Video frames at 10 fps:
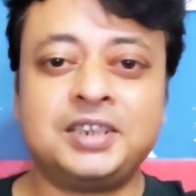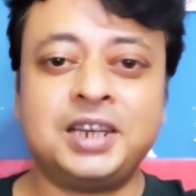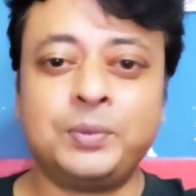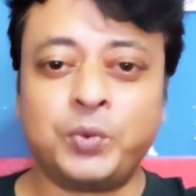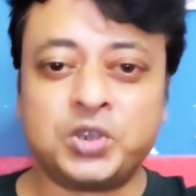
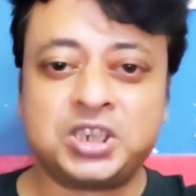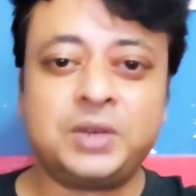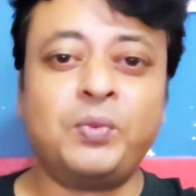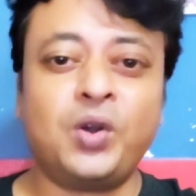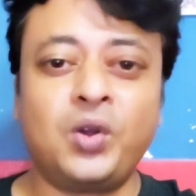যিনি
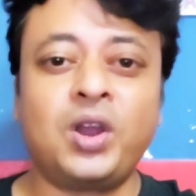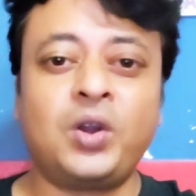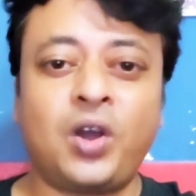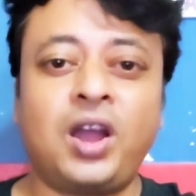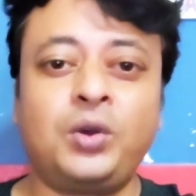পশ্চিমবঙ্গকে
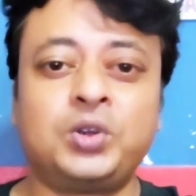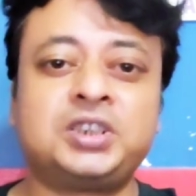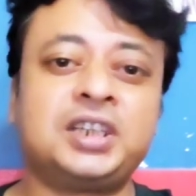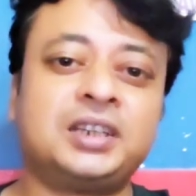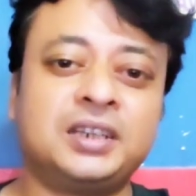রক্ষা
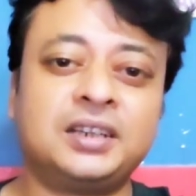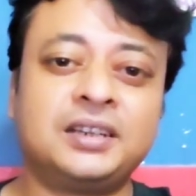করছেন